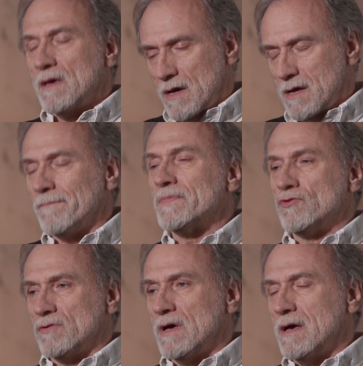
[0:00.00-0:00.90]
A,
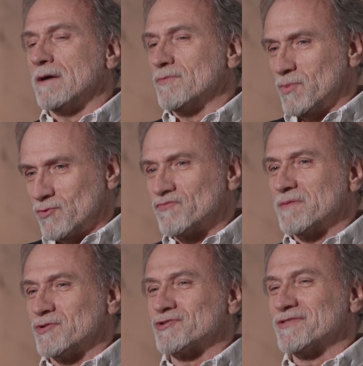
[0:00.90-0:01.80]
do, aha, bo już
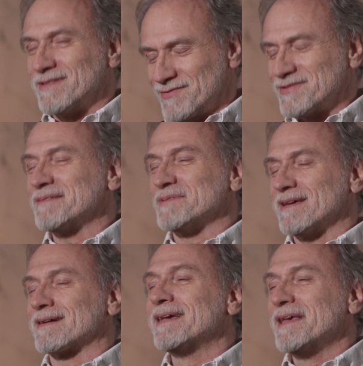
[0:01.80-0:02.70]
wiem do czego nawiązujemy, tak.